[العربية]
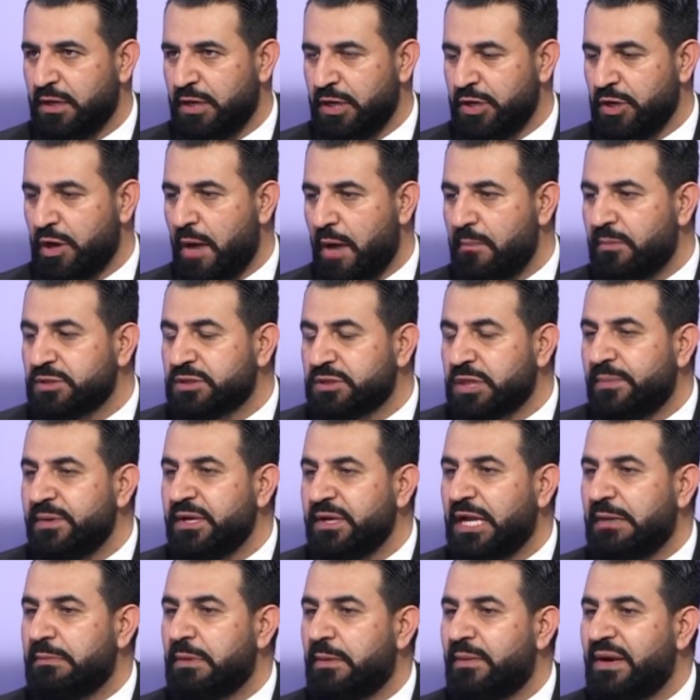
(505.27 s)
لانه امر
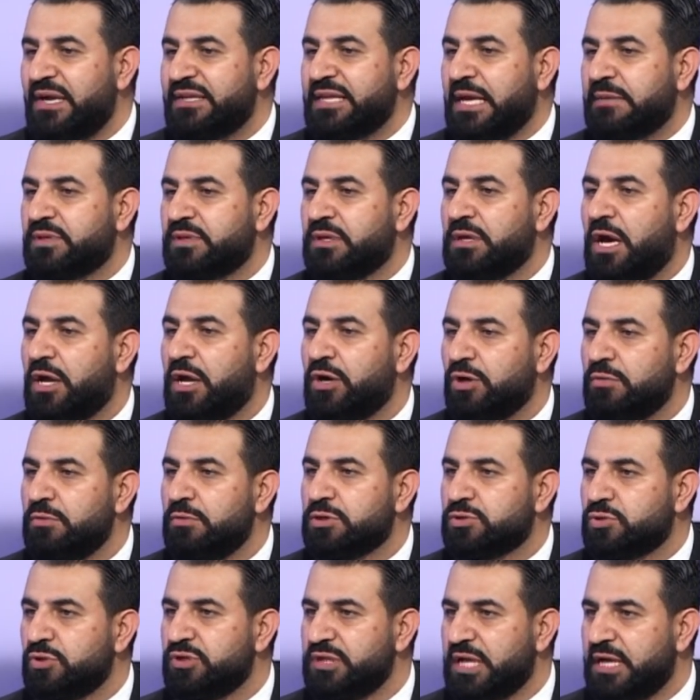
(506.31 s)
طبيعي لما بلد عم تنهار
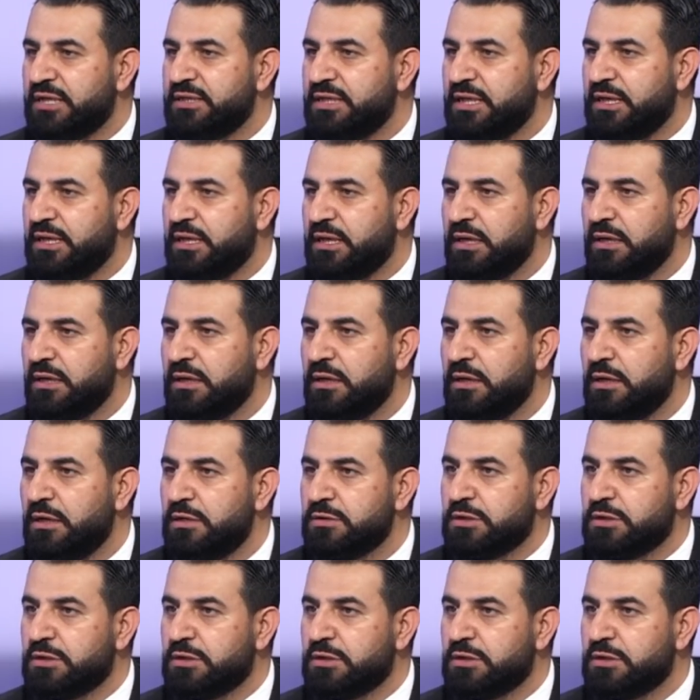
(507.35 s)
عملته النقديه